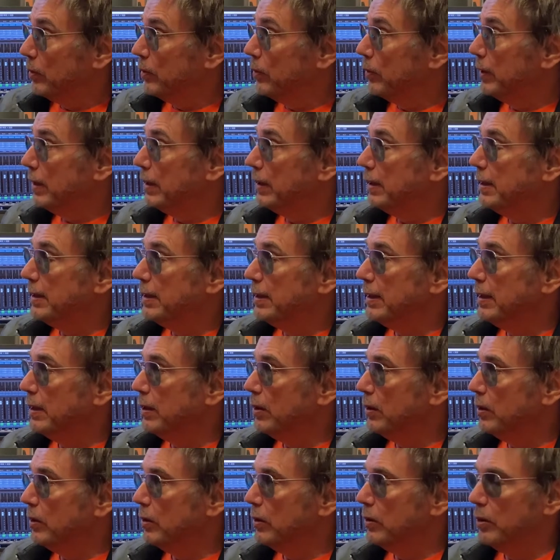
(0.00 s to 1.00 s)
On est ici
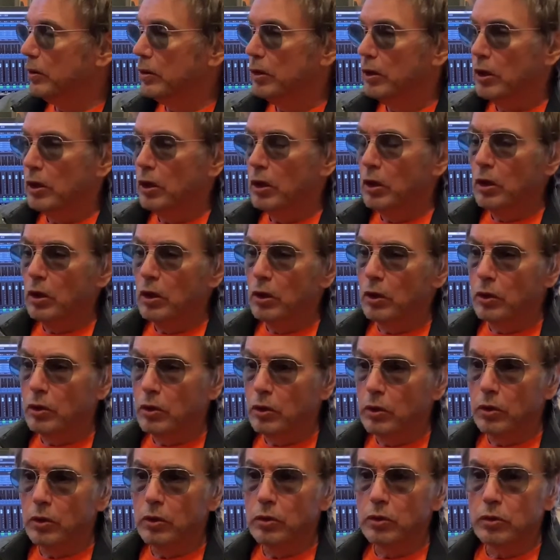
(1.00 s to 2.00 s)
dans le,
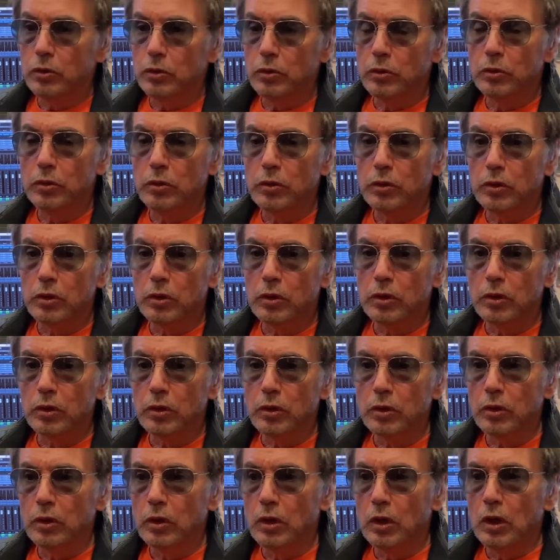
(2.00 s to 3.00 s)
studio
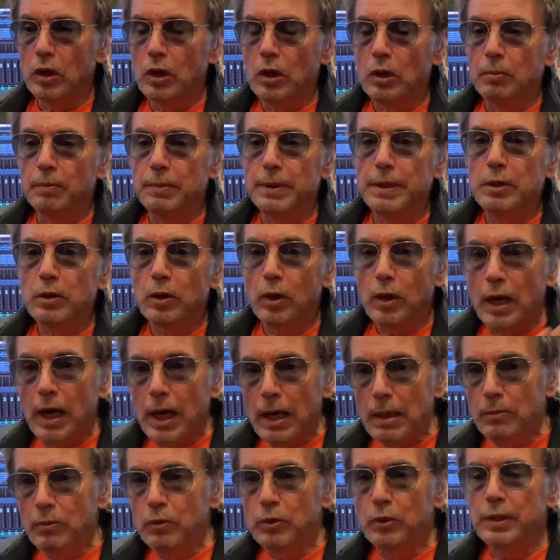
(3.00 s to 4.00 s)
euh,
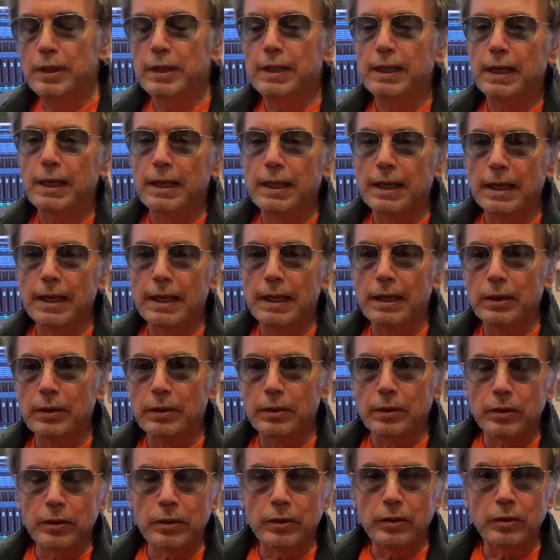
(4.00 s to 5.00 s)
binaural, multicanal
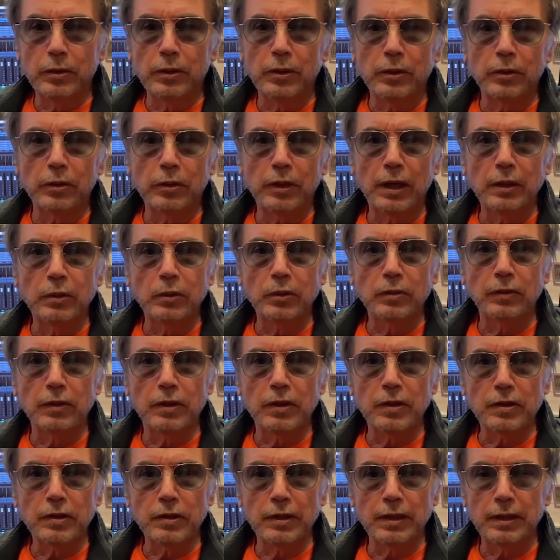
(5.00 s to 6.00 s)
de, Radio
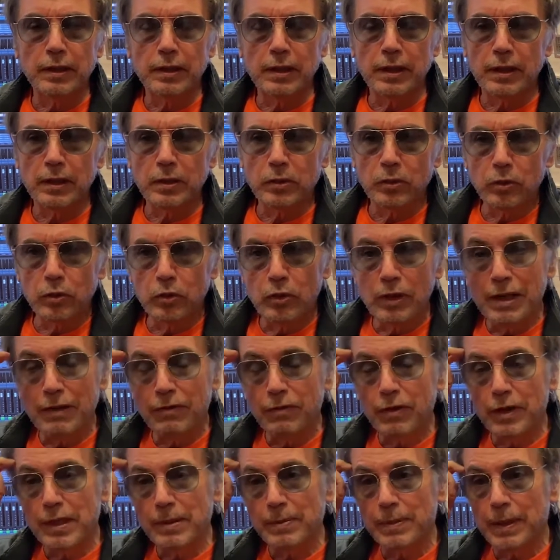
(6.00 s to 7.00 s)
France, qui est un studio à la
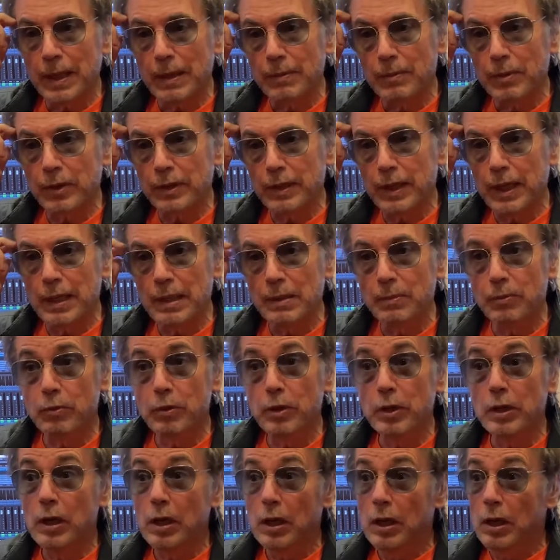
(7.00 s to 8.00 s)
fois expérimental et
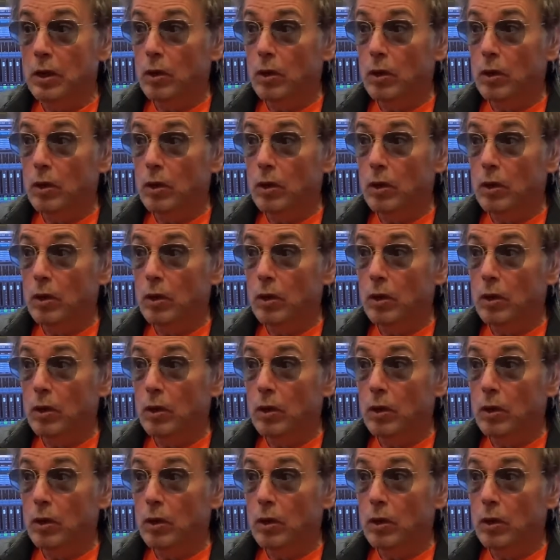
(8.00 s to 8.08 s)
puis